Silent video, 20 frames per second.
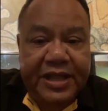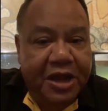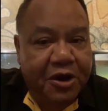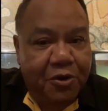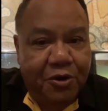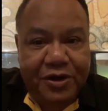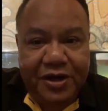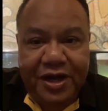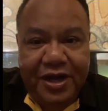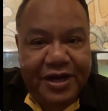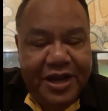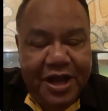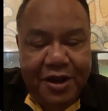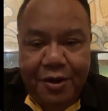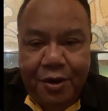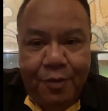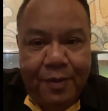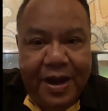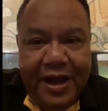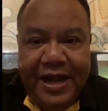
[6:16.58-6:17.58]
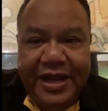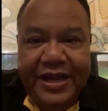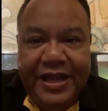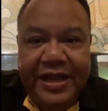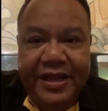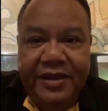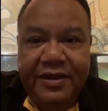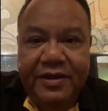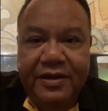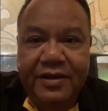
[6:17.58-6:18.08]
แต่คนอื่นเนี่ยระวังให้
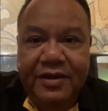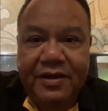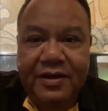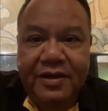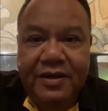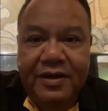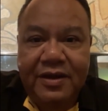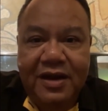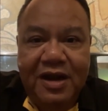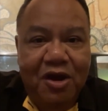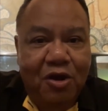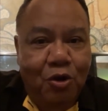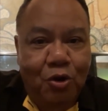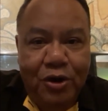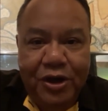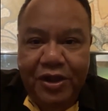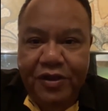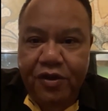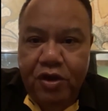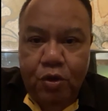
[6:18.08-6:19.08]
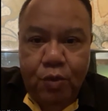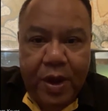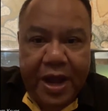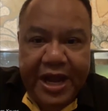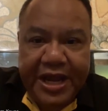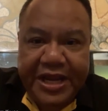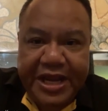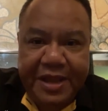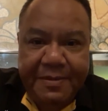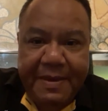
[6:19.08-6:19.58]
ดีแล้วคนที่ต้องระวั
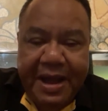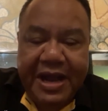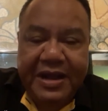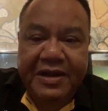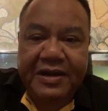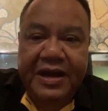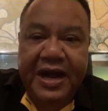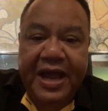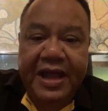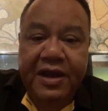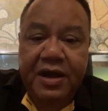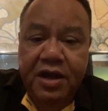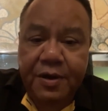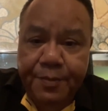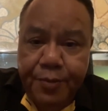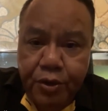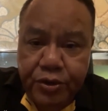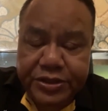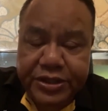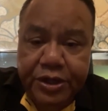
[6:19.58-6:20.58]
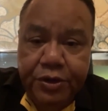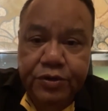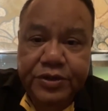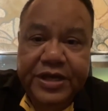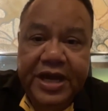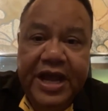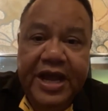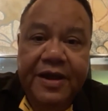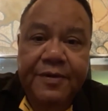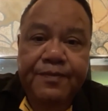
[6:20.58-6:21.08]
งให้ดีมากคือใครก็คือประยุทธ์จันทร์โอ
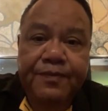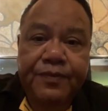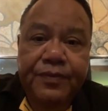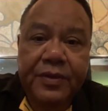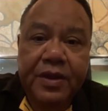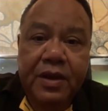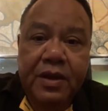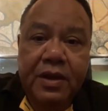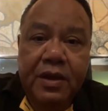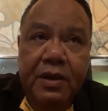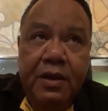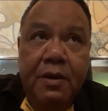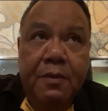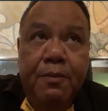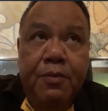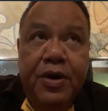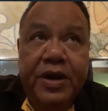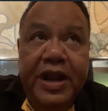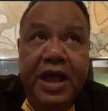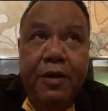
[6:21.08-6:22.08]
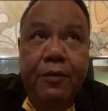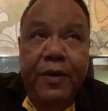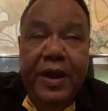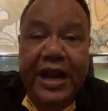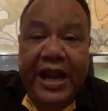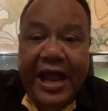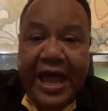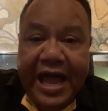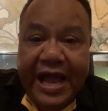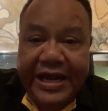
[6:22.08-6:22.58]
ชาเพราะในเว
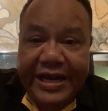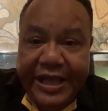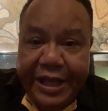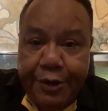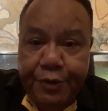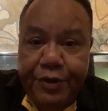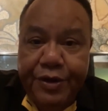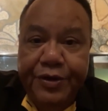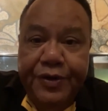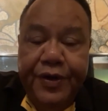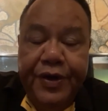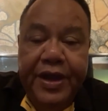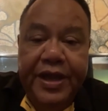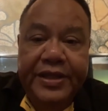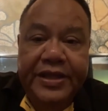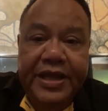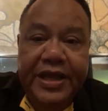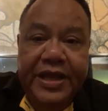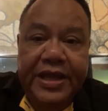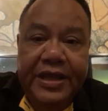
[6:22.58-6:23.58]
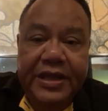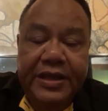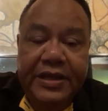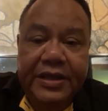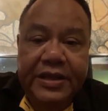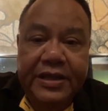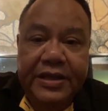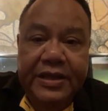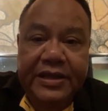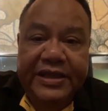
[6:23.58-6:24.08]
ลาเดียวกันเลยที่
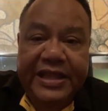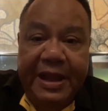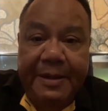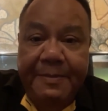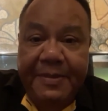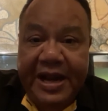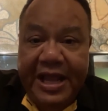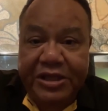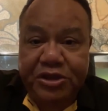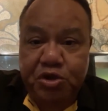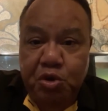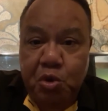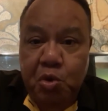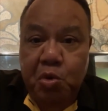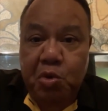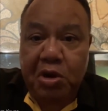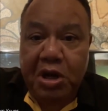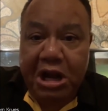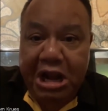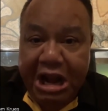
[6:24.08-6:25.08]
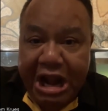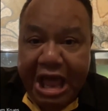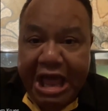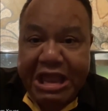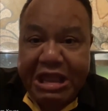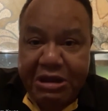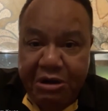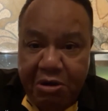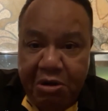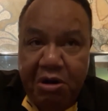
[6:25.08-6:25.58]
ธรรมนัสถูก
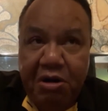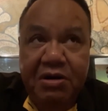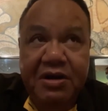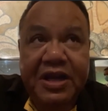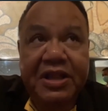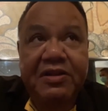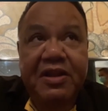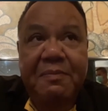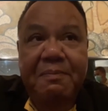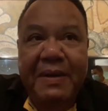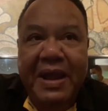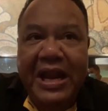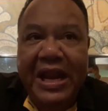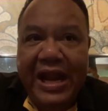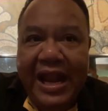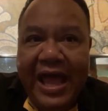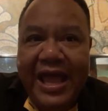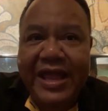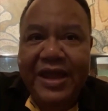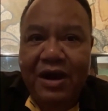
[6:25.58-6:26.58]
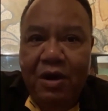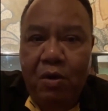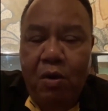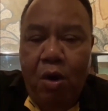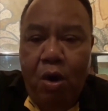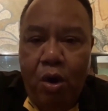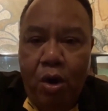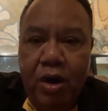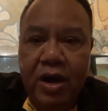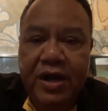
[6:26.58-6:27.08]
ไล่ออกคิดจะไปไล่เขา
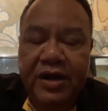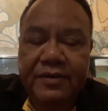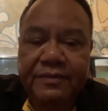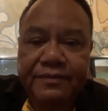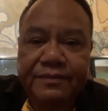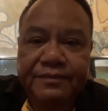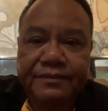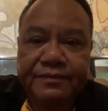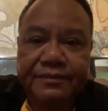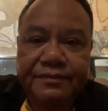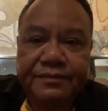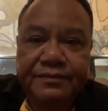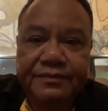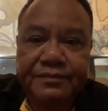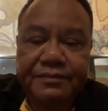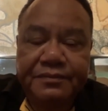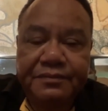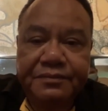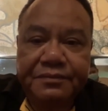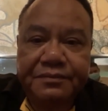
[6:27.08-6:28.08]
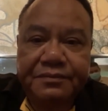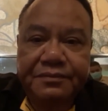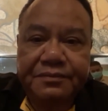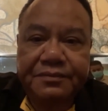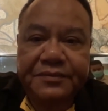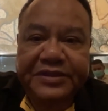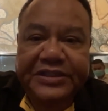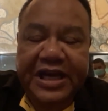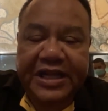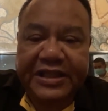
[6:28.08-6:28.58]
ออก
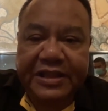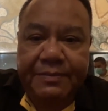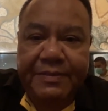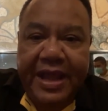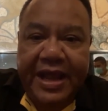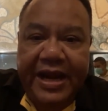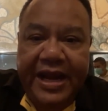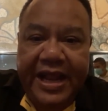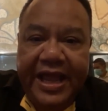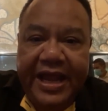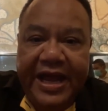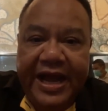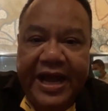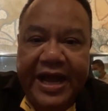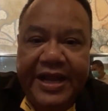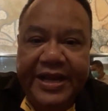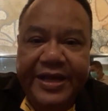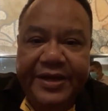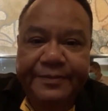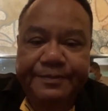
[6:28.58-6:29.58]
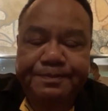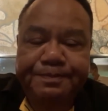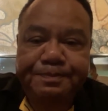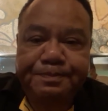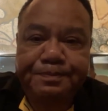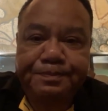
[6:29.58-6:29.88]
จากตำแหน่งเลขาเนี่ย